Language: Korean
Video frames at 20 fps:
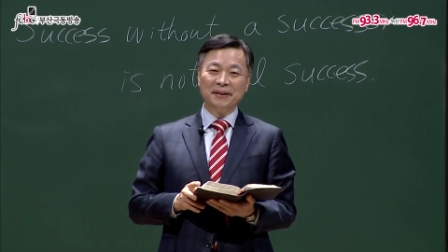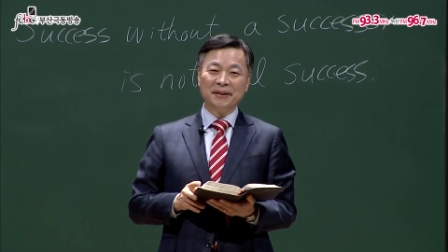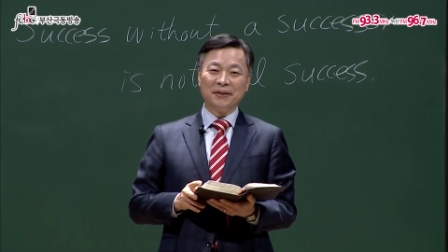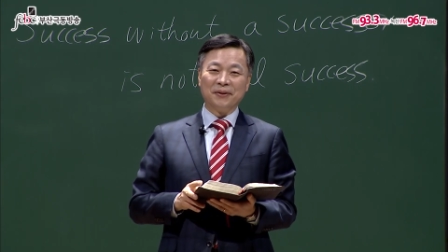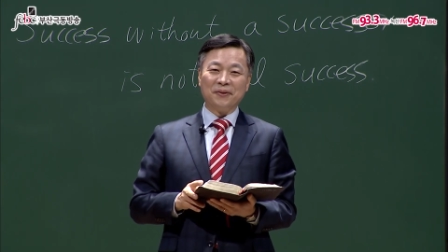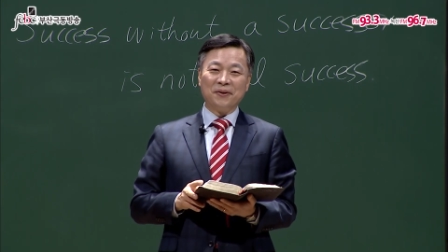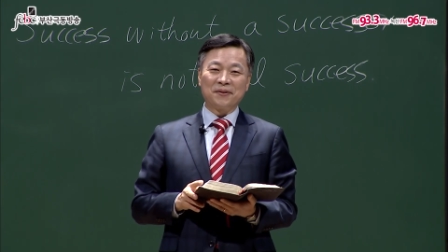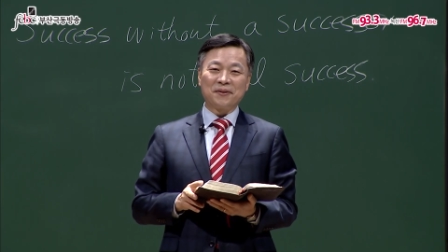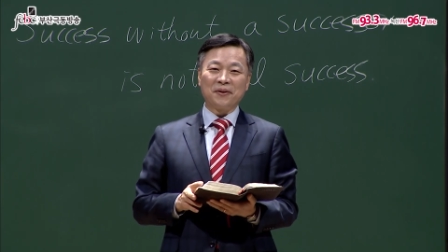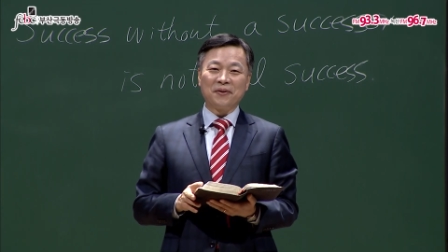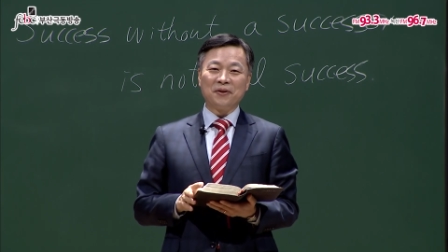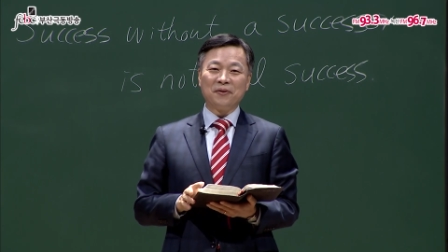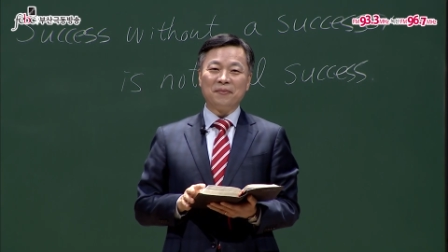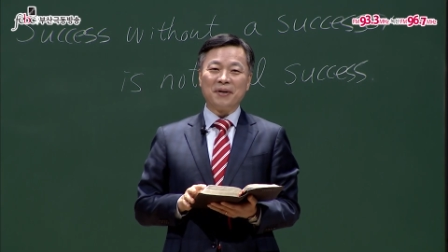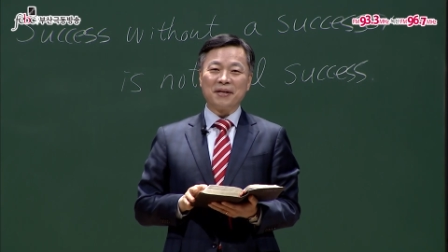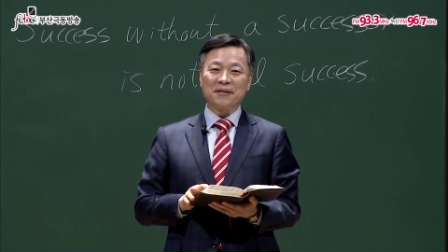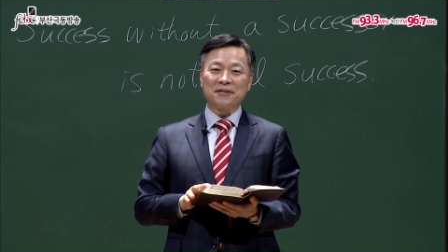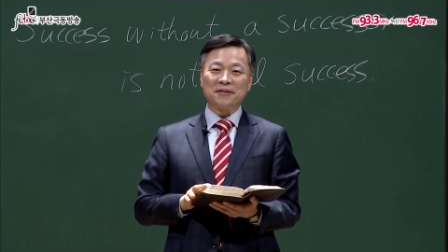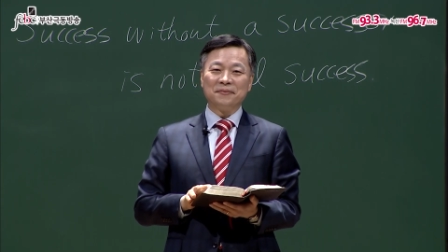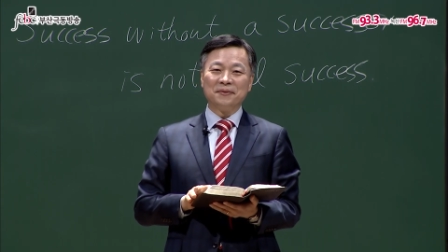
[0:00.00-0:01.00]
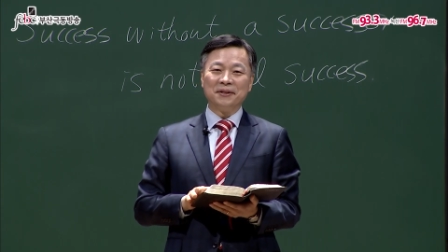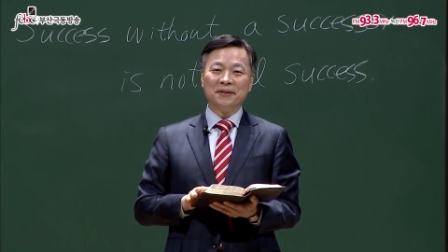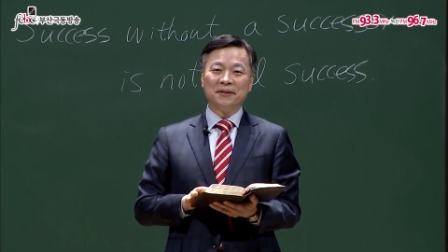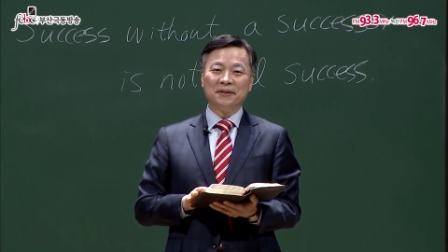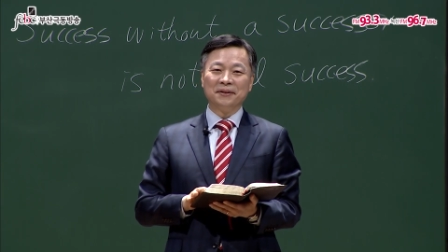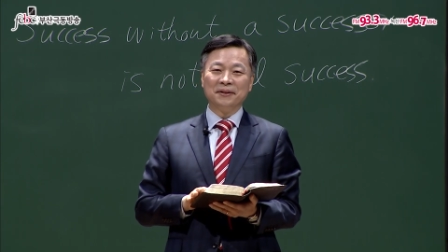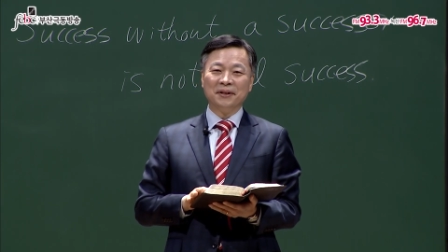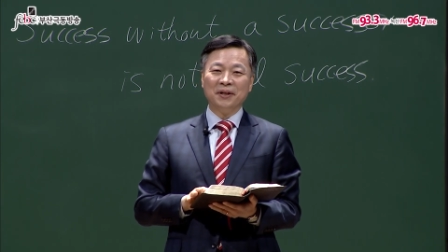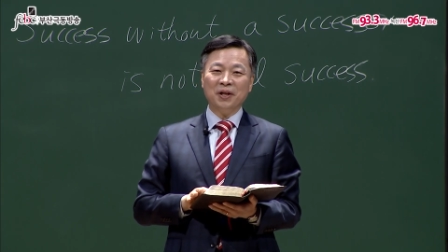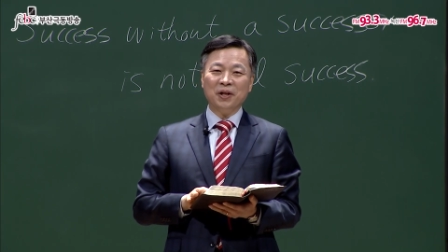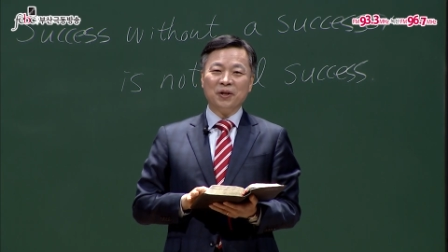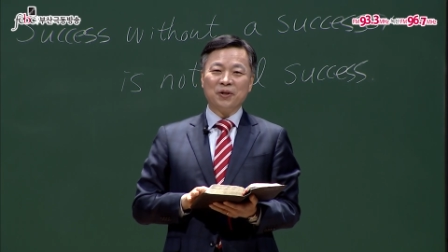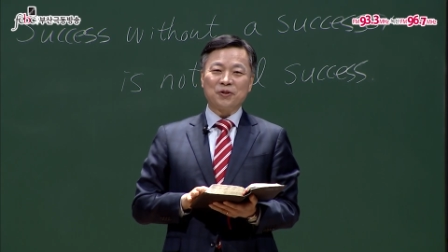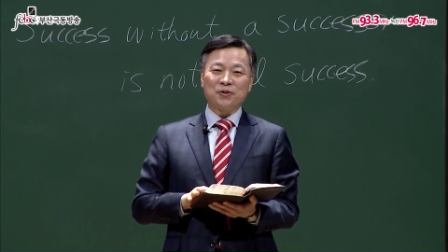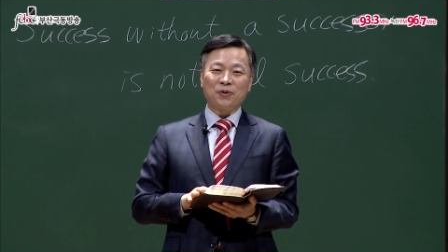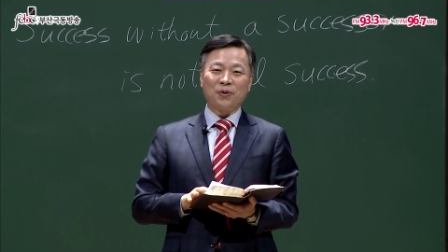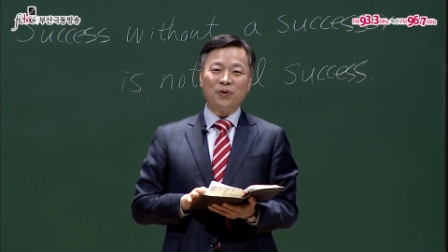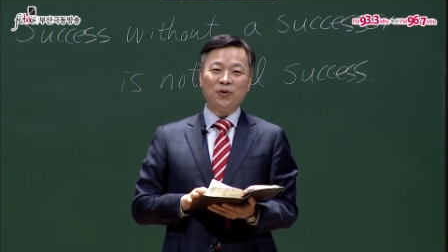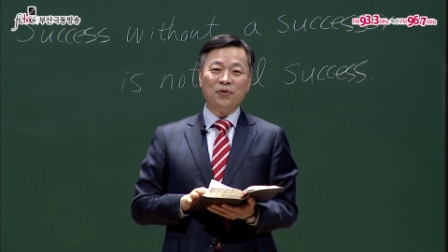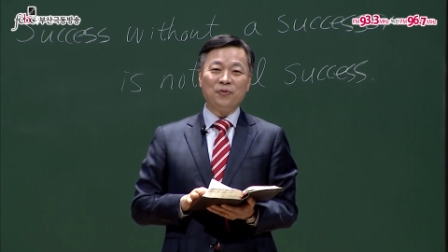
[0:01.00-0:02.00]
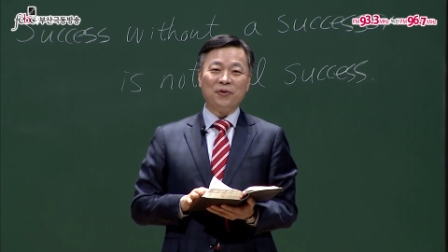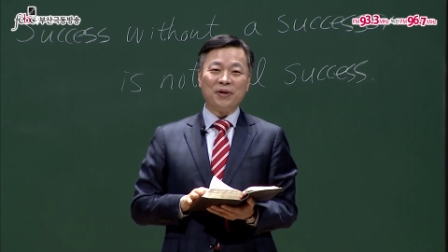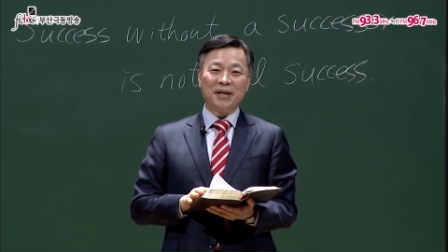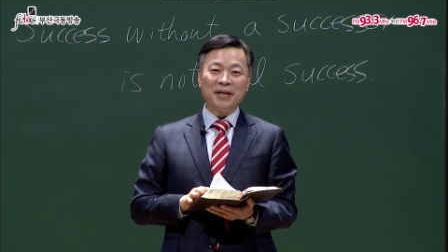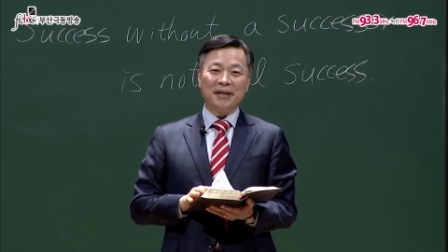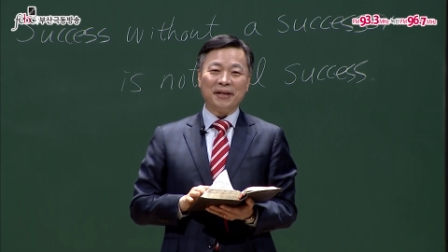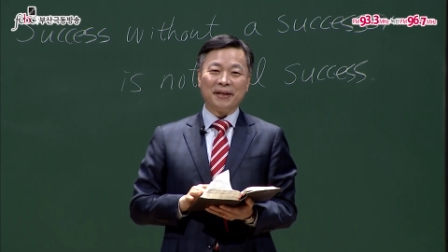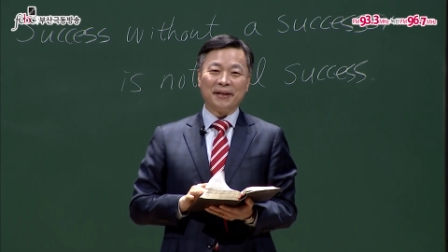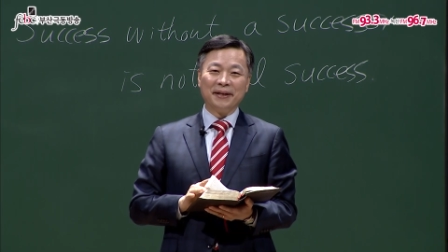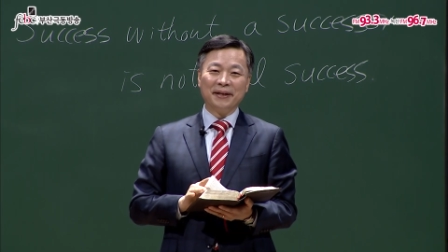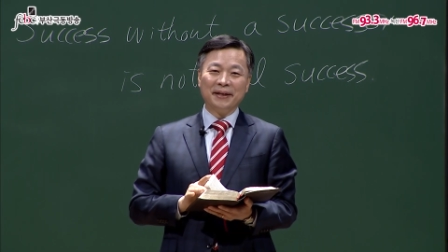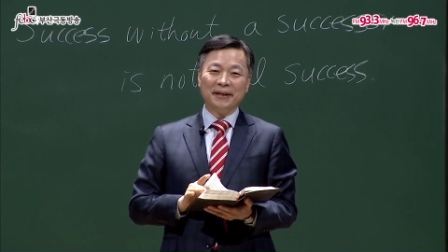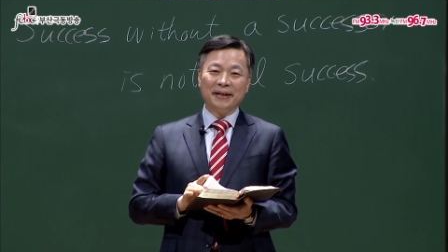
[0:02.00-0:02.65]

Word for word: 오늘 성경 말씀은 솔로몬이